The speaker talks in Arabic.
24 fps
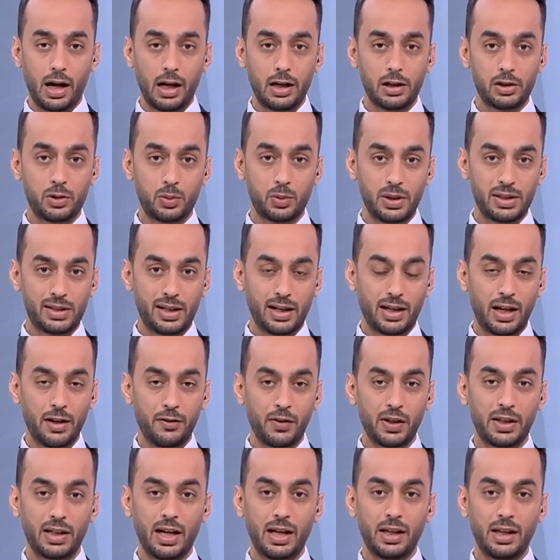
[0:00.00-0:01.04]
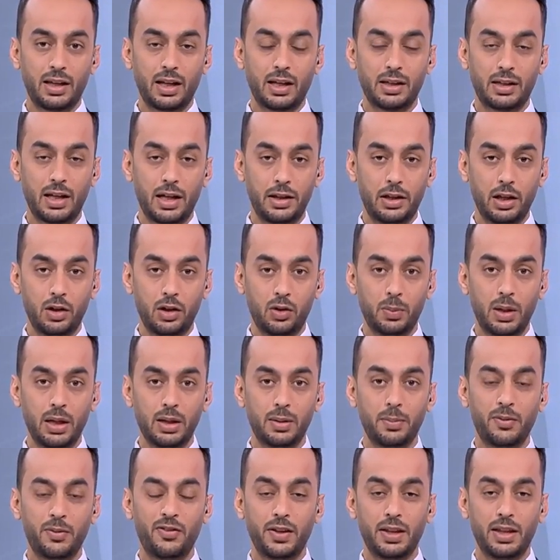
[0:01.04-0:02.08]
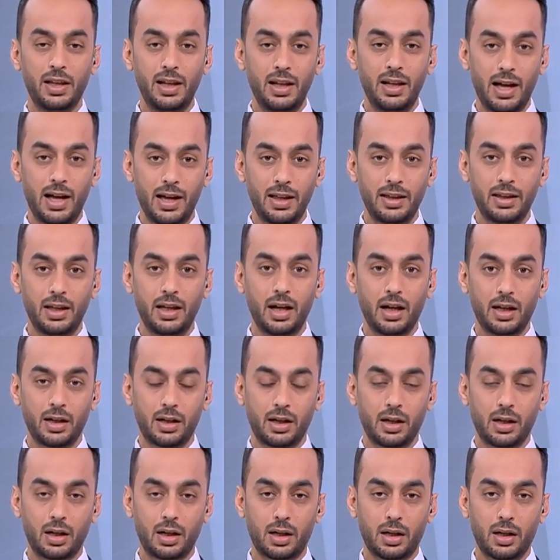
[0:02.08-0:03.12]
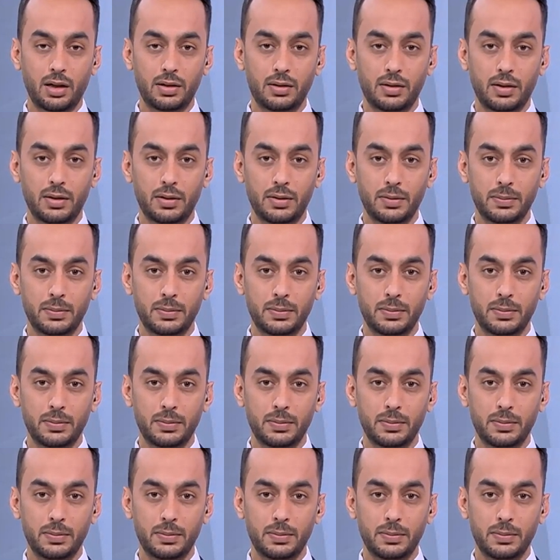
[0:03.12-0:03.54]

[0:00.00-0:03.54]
السويسري، كيف تاثرت هذه العملات في ظل هذه القرارات؟